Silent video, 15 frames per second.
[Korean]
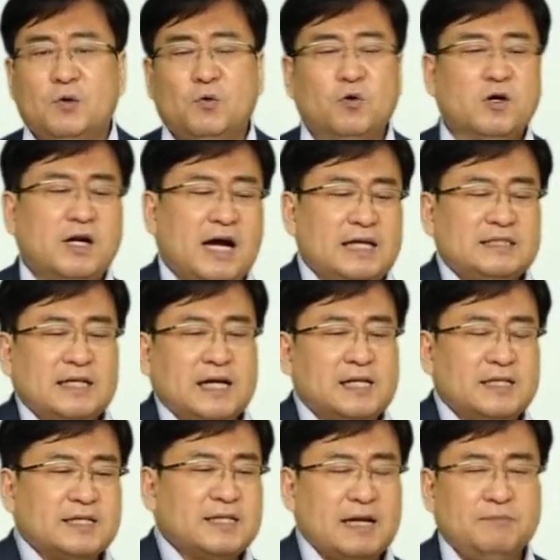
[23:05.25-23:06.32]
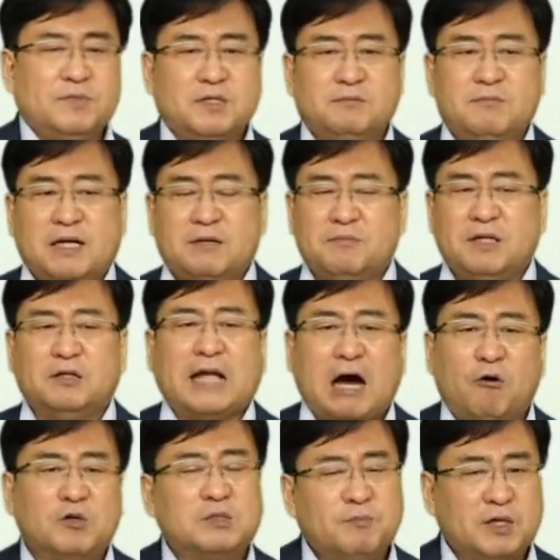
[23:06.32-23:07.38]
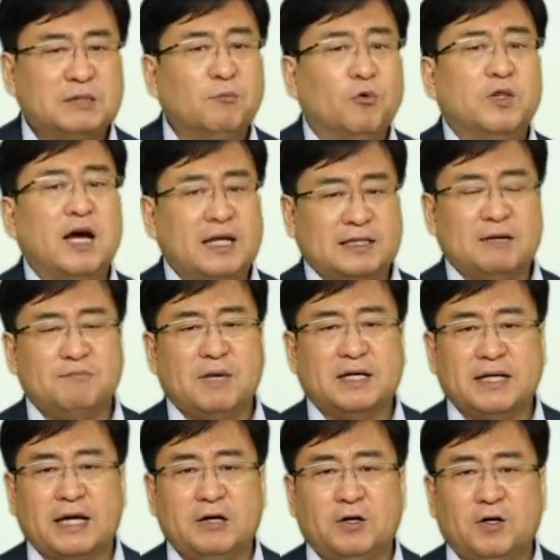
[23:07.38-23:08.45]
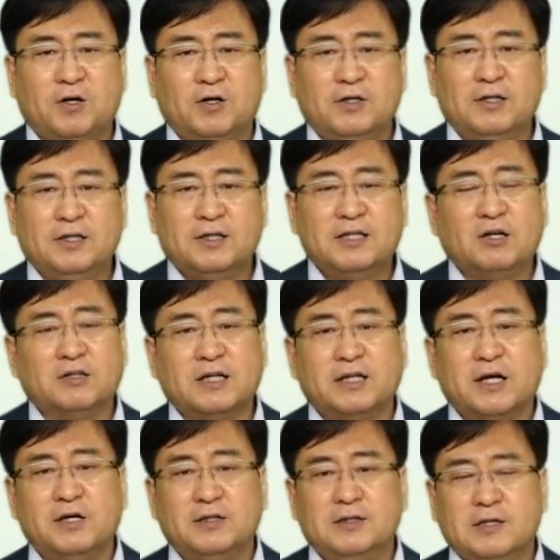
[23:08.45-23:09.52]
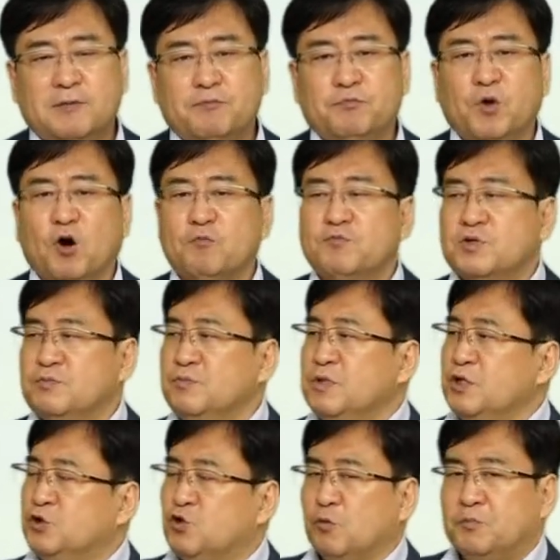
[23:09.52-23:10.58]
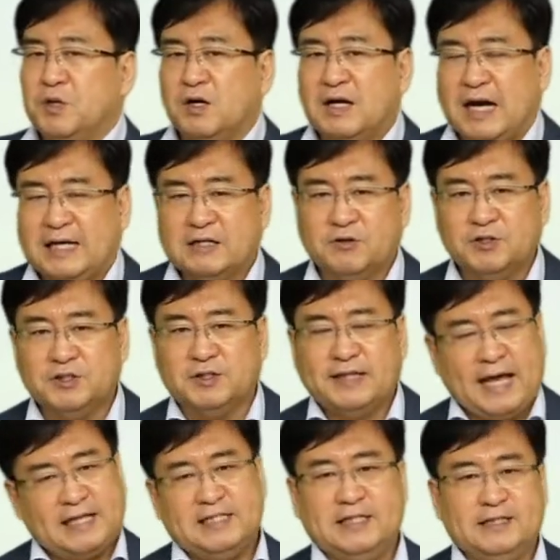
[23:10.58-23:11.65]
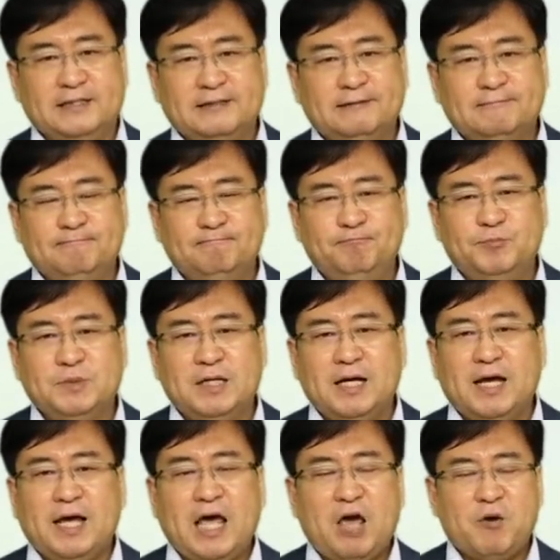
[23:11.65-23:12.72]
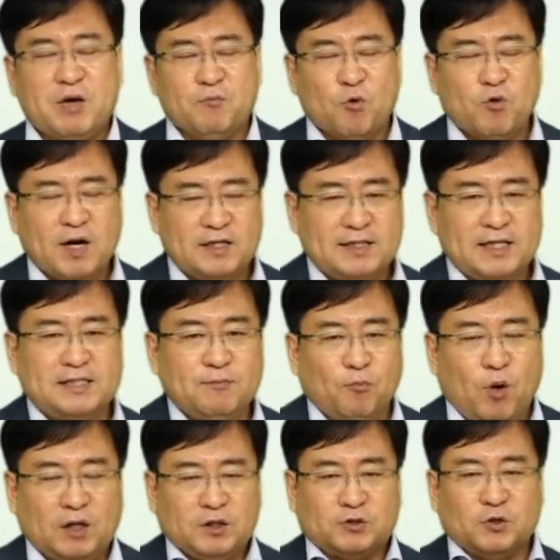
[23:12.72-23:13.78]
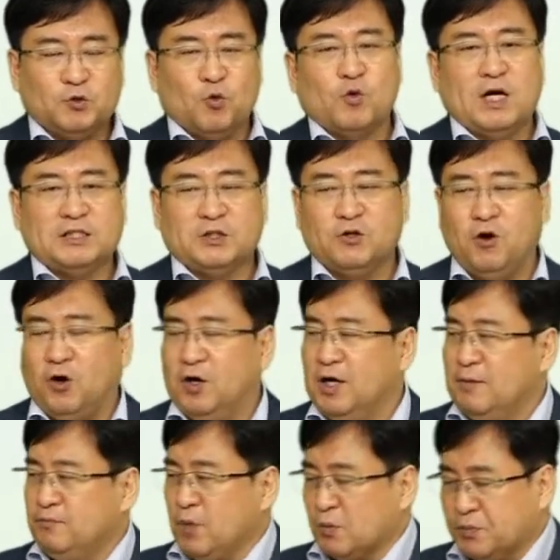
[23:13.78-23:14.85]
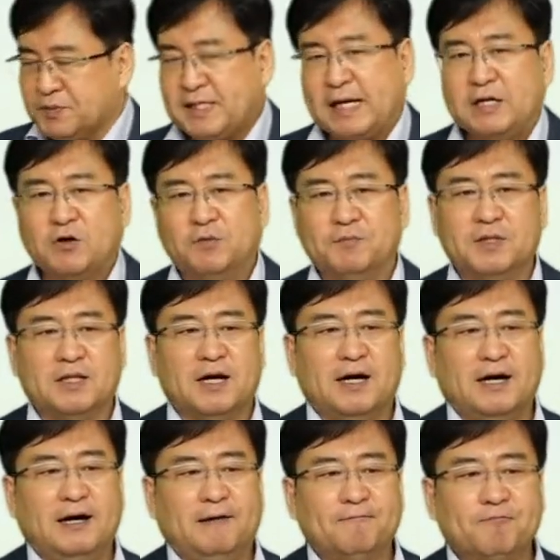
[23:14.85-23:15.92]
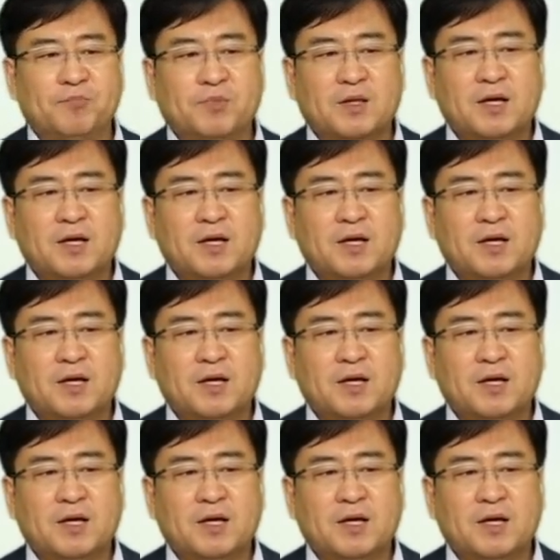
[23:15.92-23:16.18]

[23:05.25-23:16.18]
코로나 한창일 때 사람들은 말입니다. 나고 싶어 하지 못 나갔단 말이에요. 그러니까 어떻게 돼요? 명품 쇼핑을 가는 거죠. 대신. 음? 해외여행 못 가는 대신 모아뒀던 돈 가지고 명품 사는 겁니다.